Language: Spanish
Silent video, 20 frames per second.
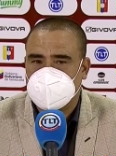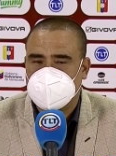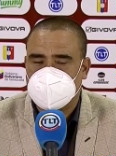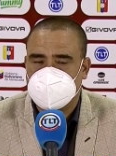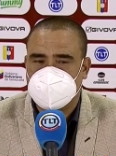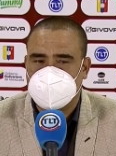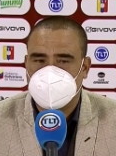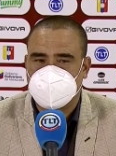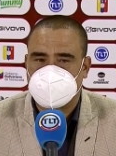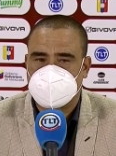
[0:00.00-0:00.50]

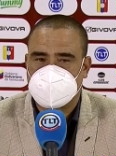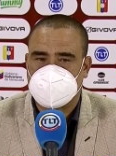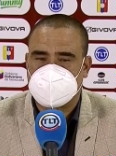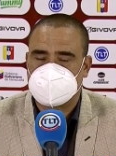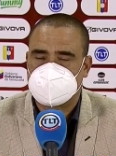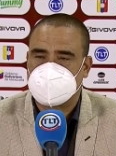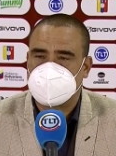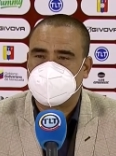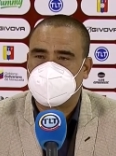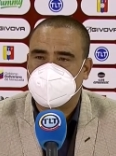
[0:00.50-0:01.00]
las
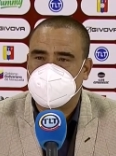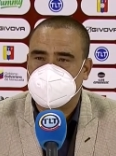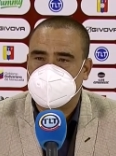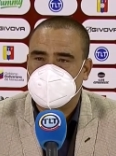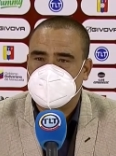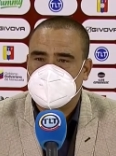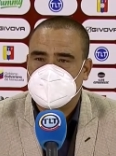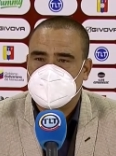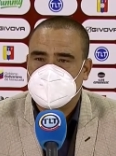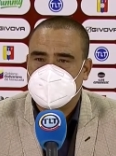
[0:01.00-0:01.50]
circunstancias, pues
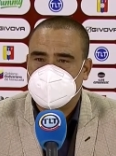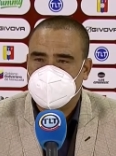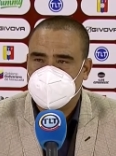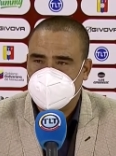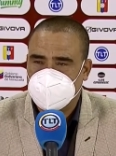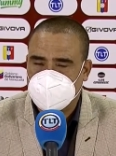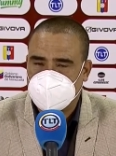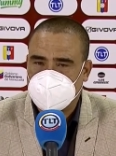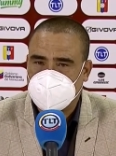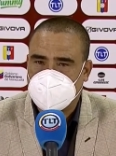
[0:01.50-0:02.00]

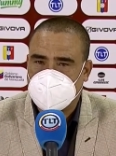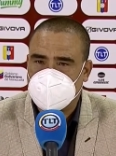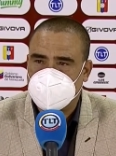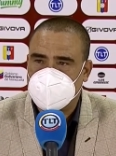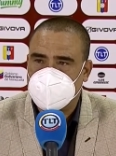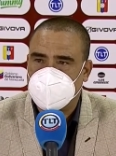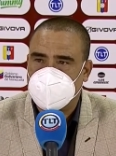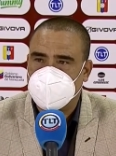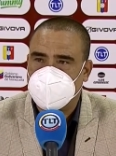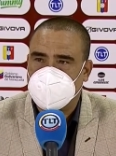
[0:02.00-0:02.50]
Dios nos regaló
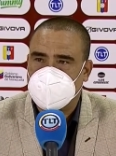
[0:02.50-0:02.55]
un gol